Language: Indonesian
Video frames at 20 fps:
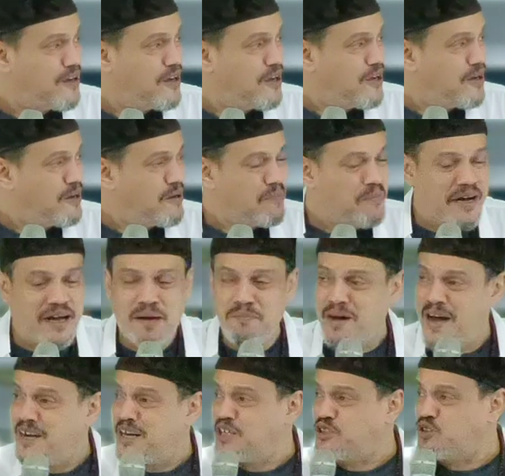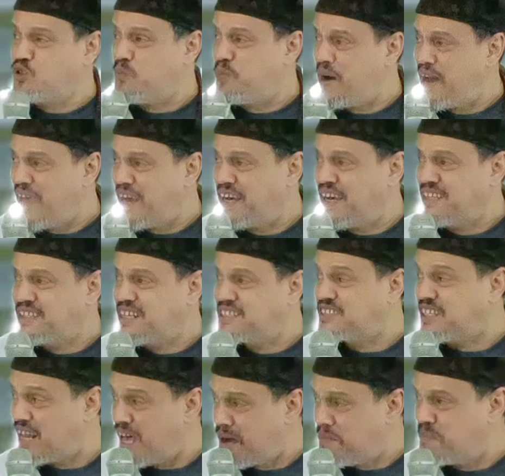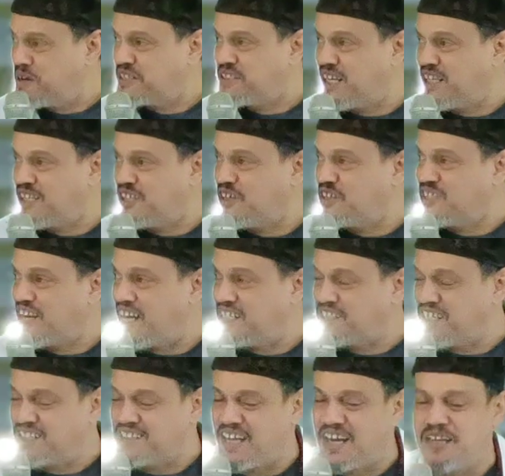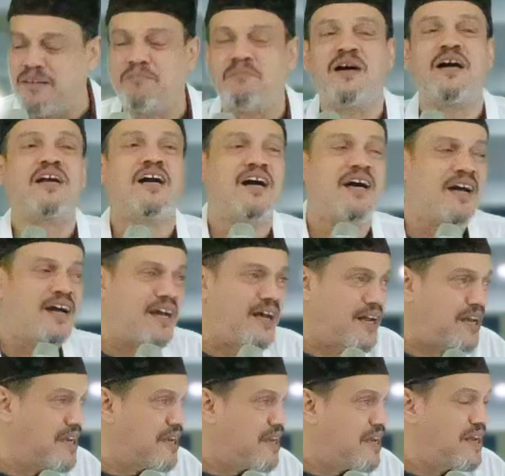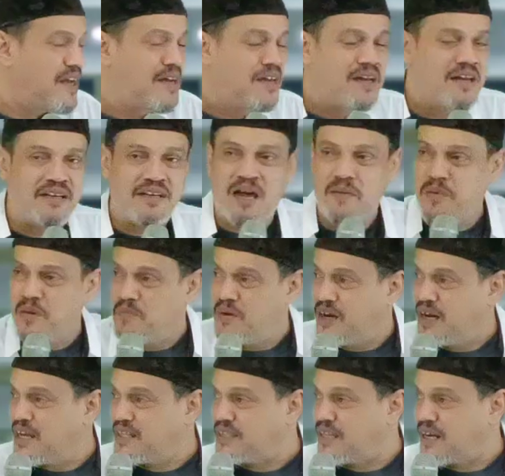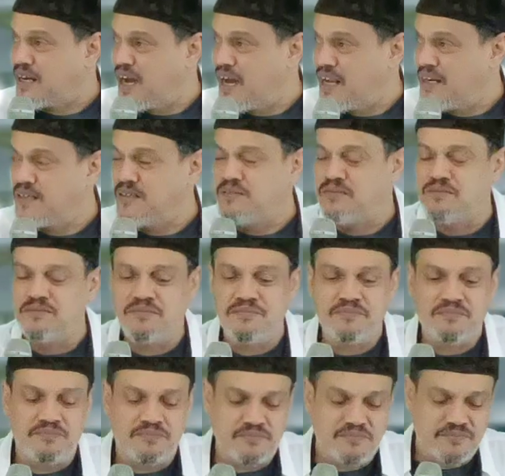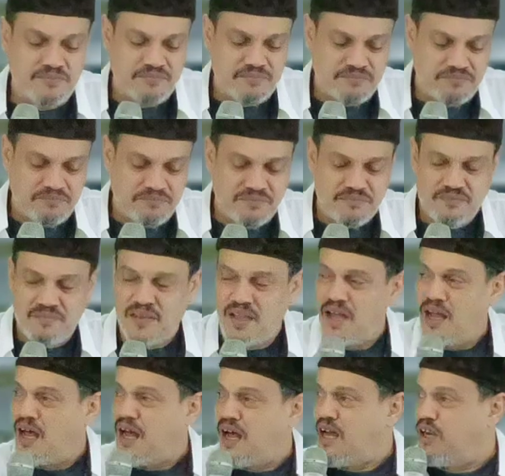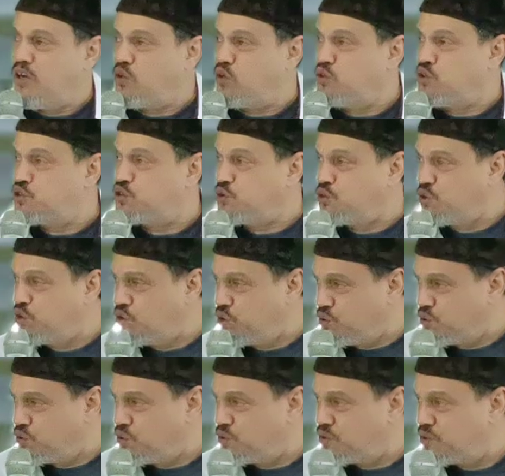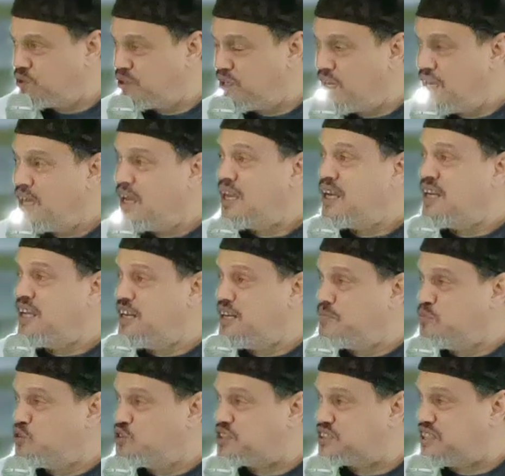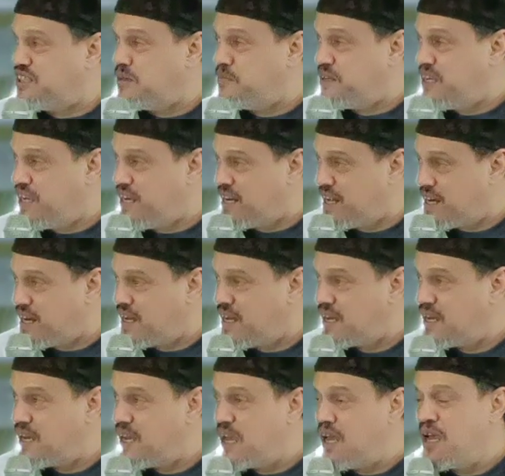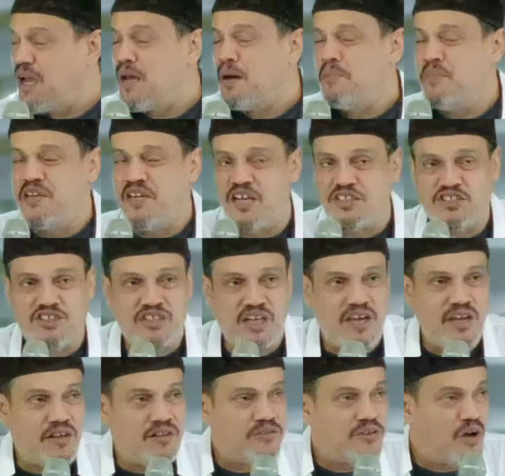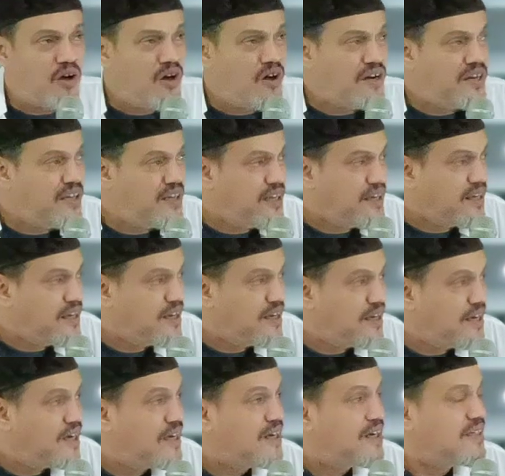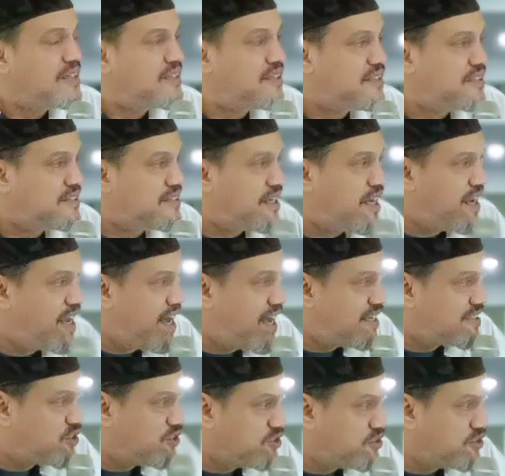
Bagaimana supaya kita selamat dari godaan setan? Maka Nabi mengatakan al husunu lil muslimina minas syaitani salasun